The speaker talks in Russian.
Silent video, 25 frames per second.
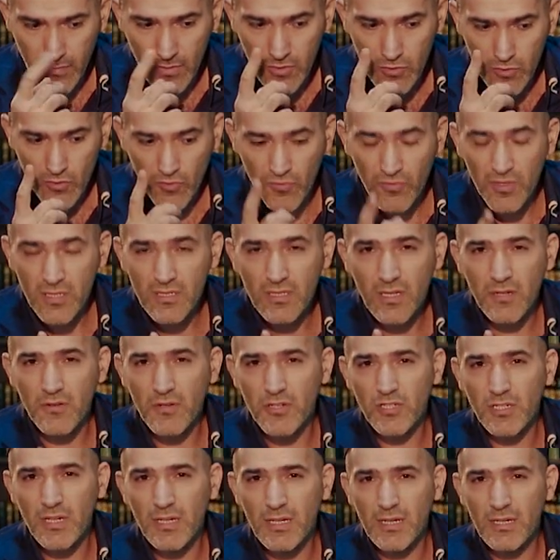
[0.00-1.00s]

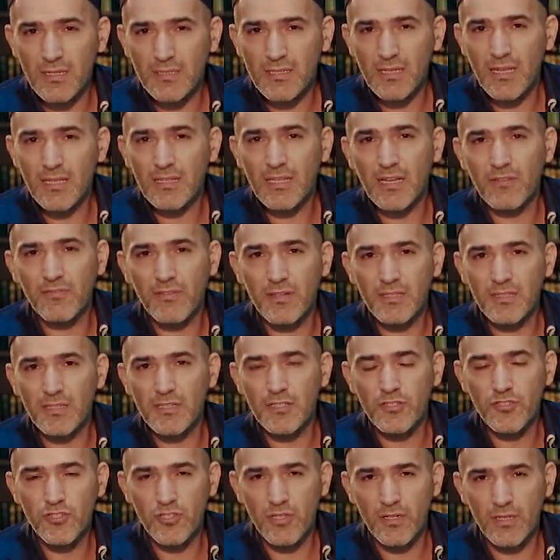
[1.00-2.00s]
суфийского шейха Саида
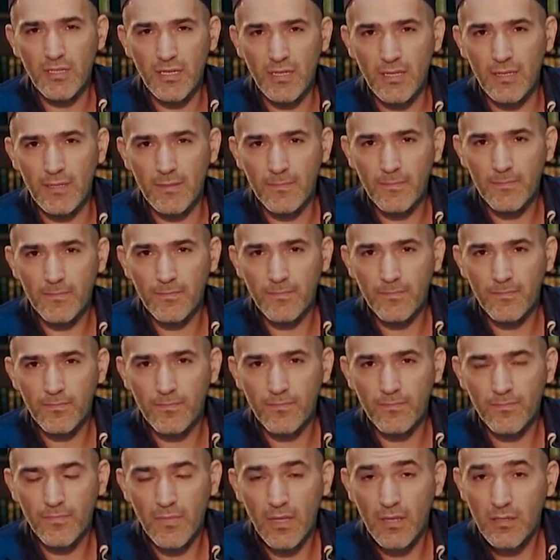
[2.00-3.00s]
Афанди из Черкея,
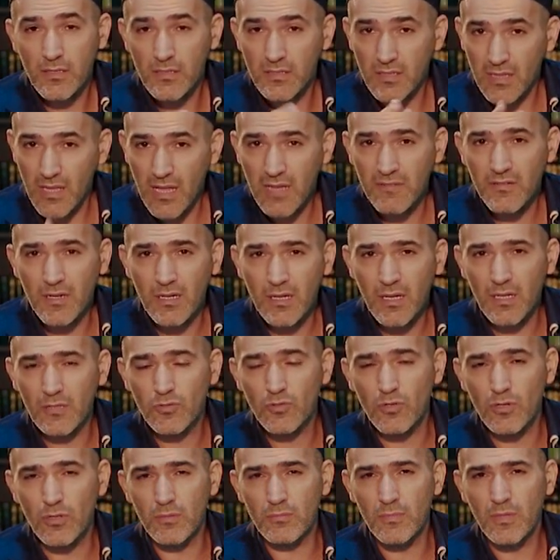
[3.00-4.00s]
слава о
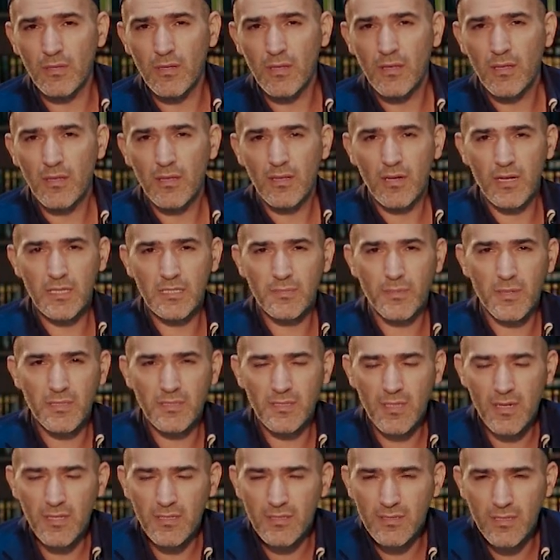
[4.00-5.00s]
котором
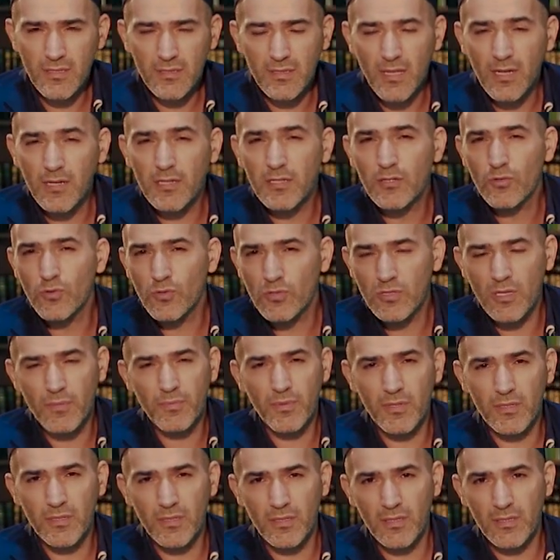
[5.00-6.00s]
распространится далеко за
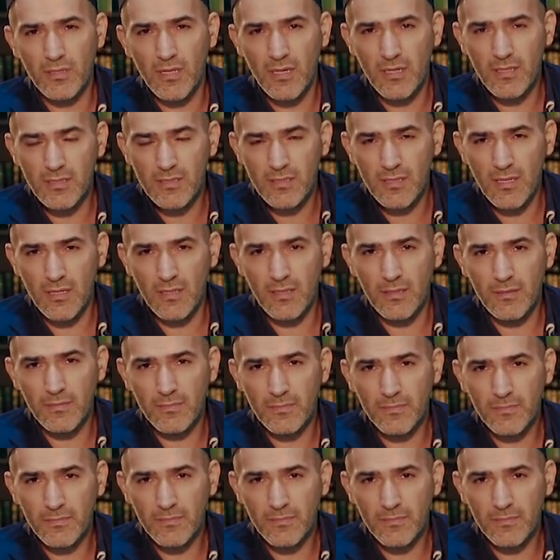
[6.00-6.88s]
пределы Дагестана.